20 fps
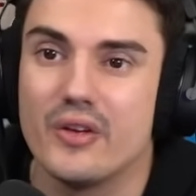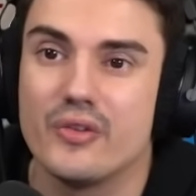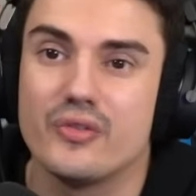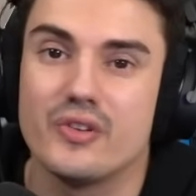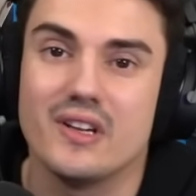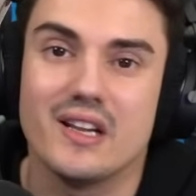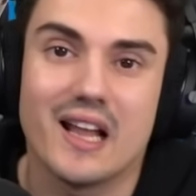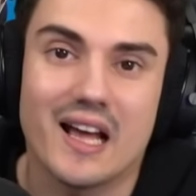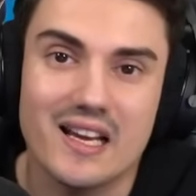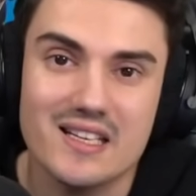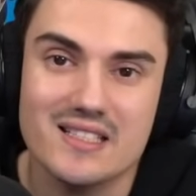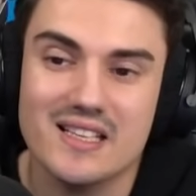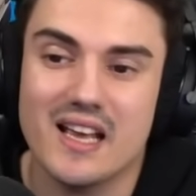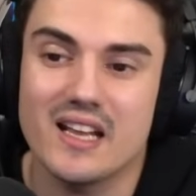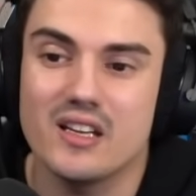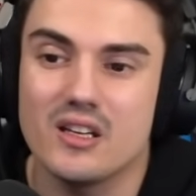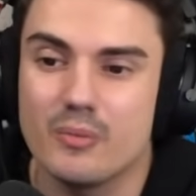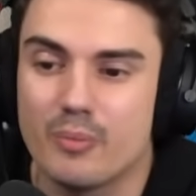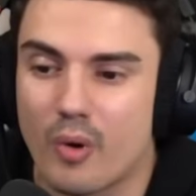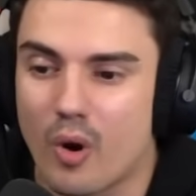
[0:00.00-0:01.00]
Vielleicht
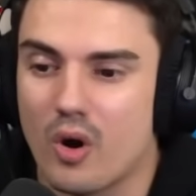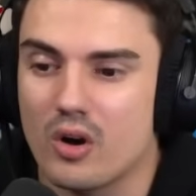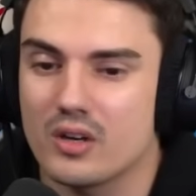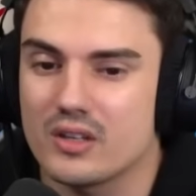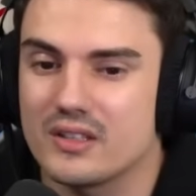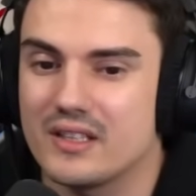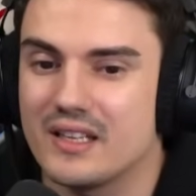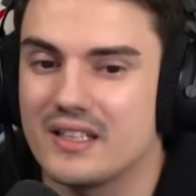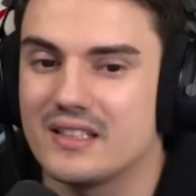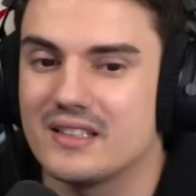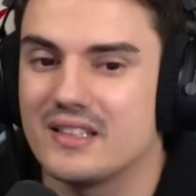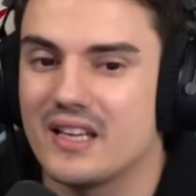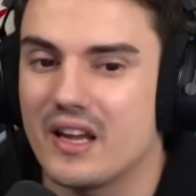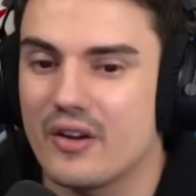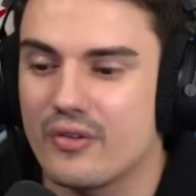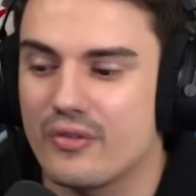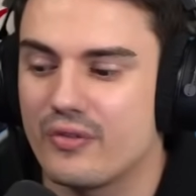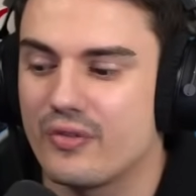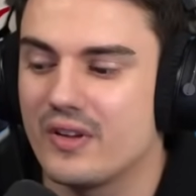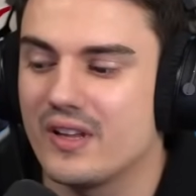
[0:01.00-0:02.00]
Eddie Brock, denn
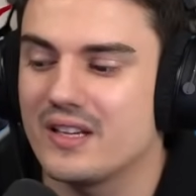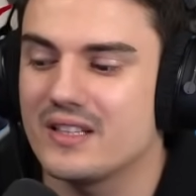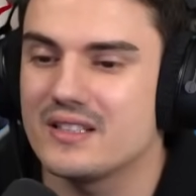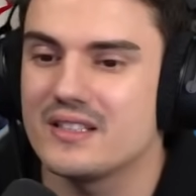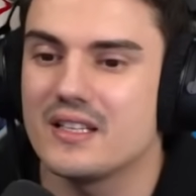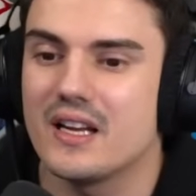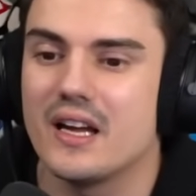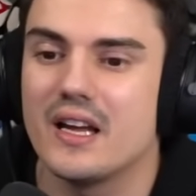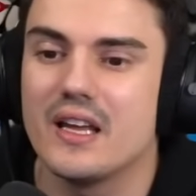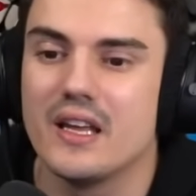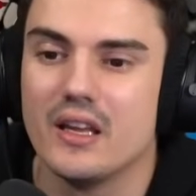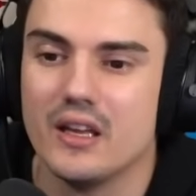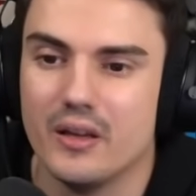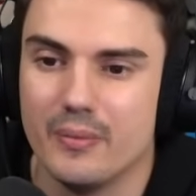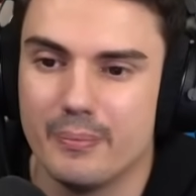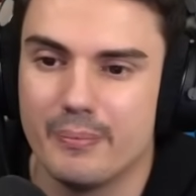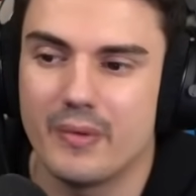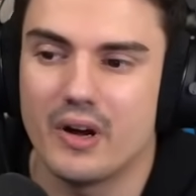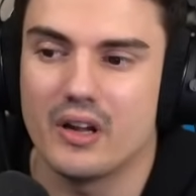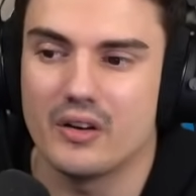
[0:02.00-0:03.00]
der fehlt ja
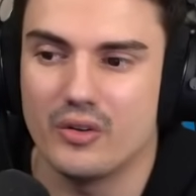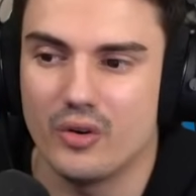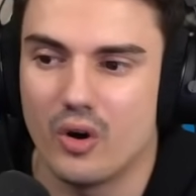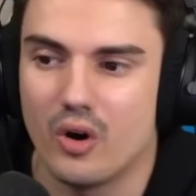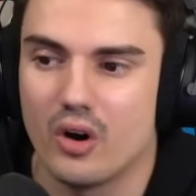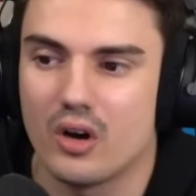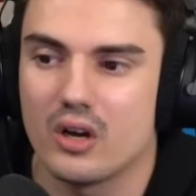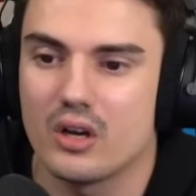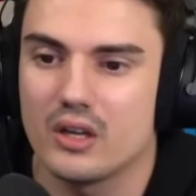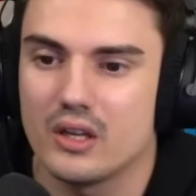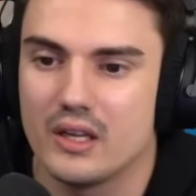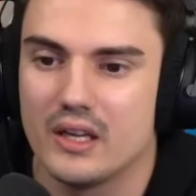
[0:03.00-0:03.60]
immer noch.